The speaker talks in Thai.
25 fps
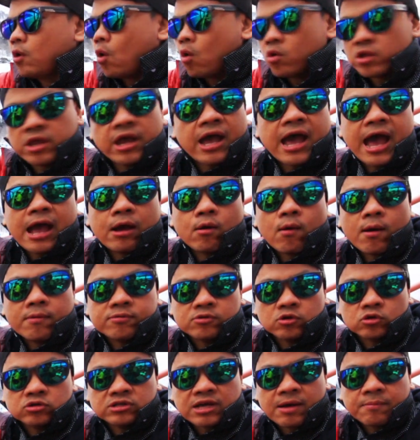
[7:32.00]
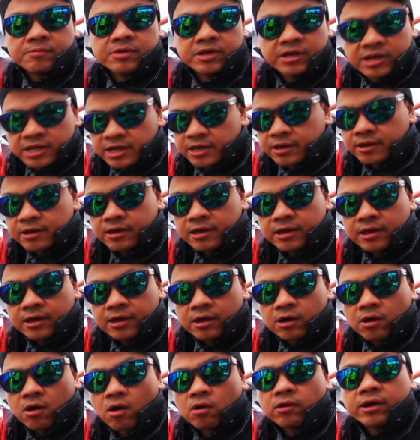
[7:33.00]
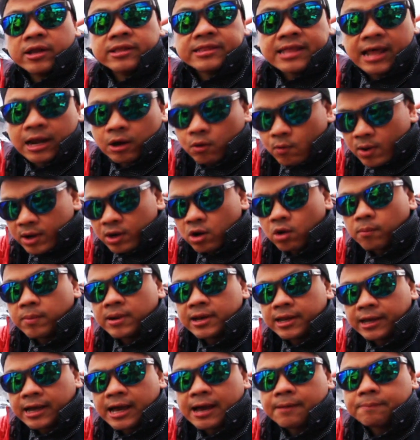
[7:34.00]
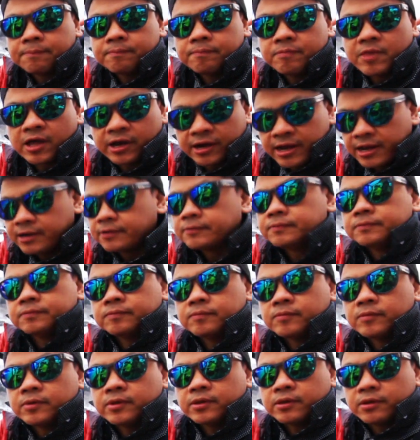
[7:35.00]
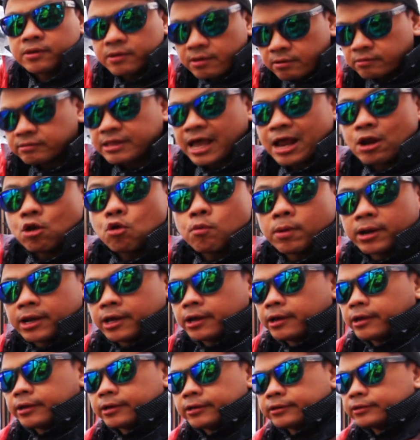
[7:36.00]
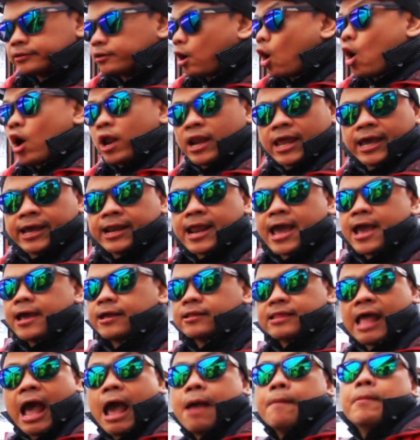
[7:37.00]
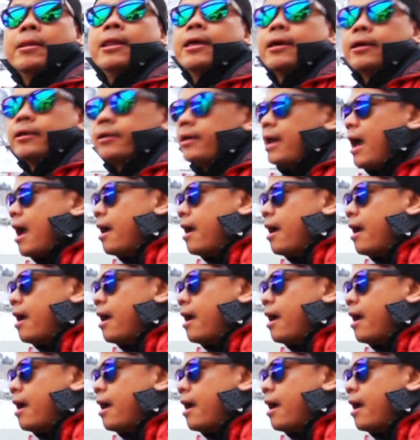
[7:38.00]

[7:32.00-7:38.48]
คงจะขาดความทรงจำดีๆ ของในแต่ละวันออกไปเลยครับ ดังนั้นถ่ายรูปมาเถอะกล้องอะไรก็ได้ ถ่ายไปเลย